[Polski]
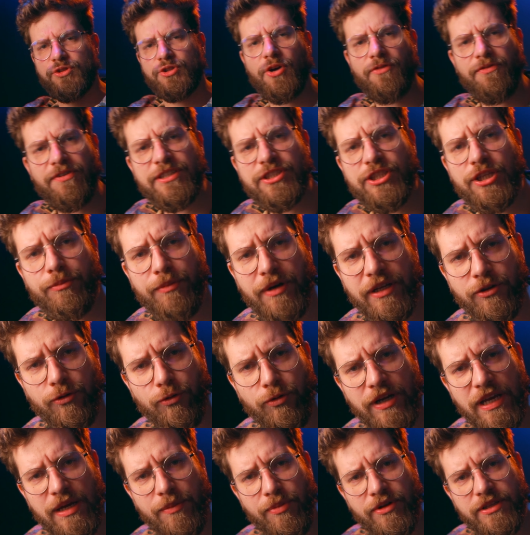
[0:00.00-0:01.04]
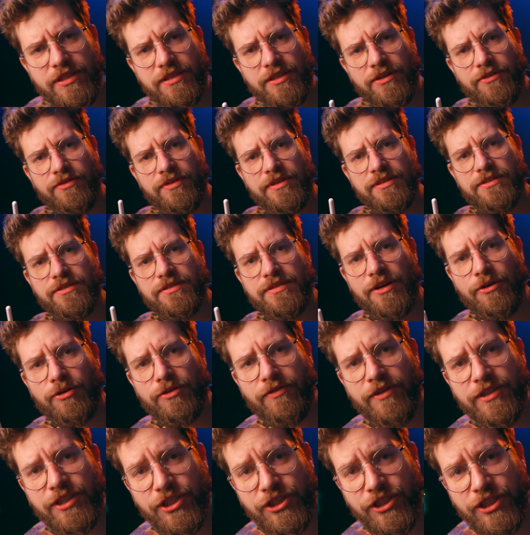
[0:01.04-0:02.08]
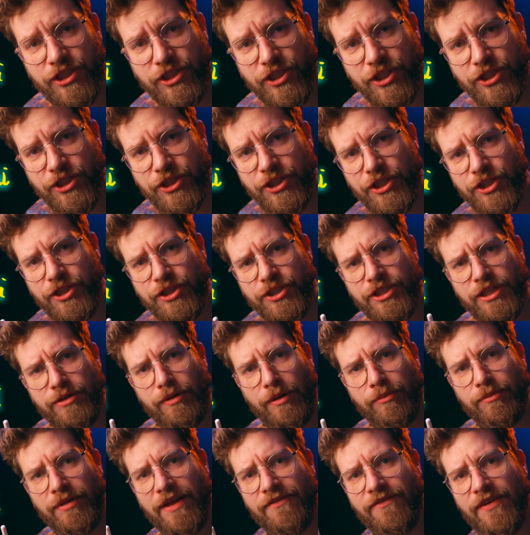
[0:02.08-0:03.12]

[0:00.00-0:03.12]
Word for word: Do waszej maturki podstawowej zostało 26 dni. Dzisiaj mam dla